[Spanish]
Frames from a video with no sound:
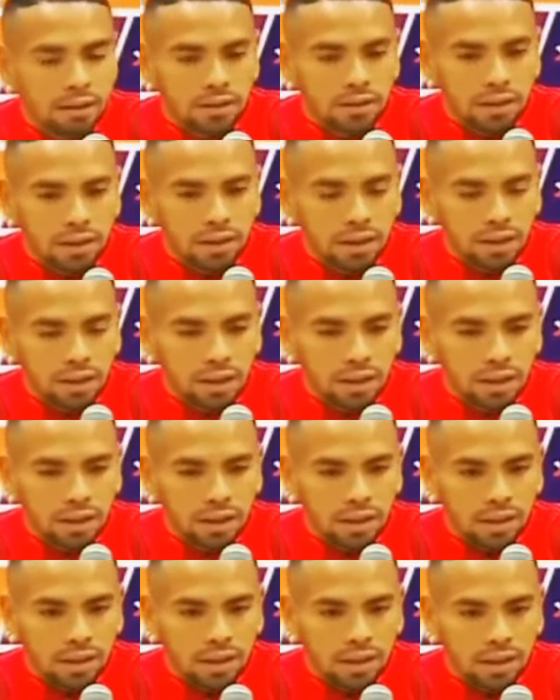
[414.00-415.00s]

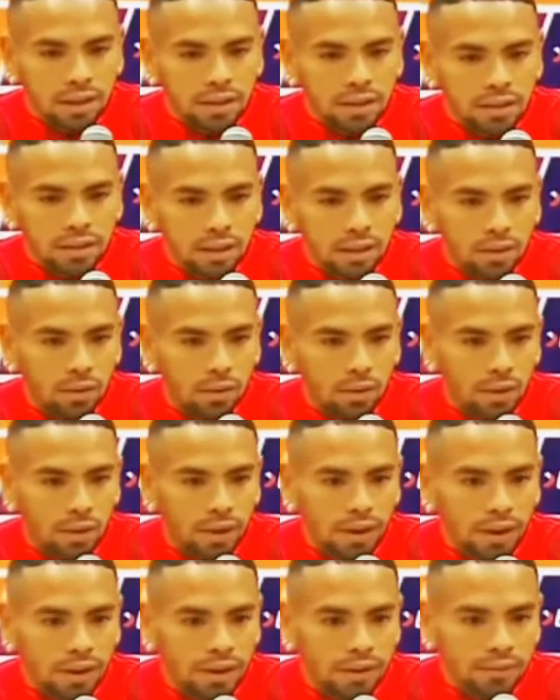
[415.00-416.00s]
Si Cristian
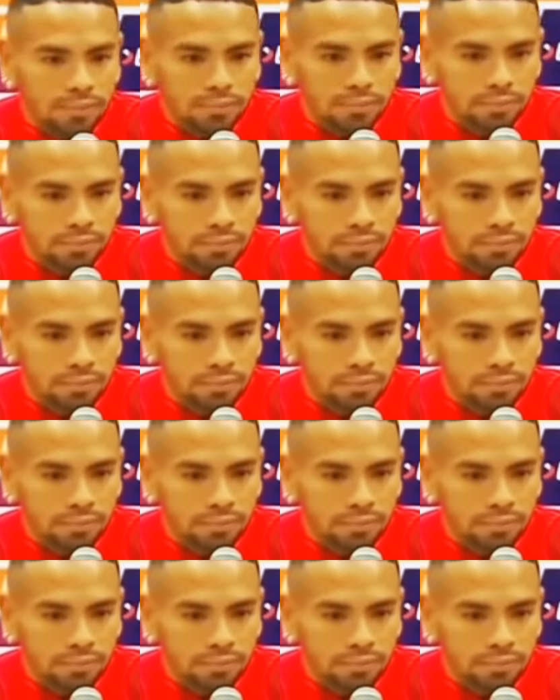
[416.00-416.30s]
Cueva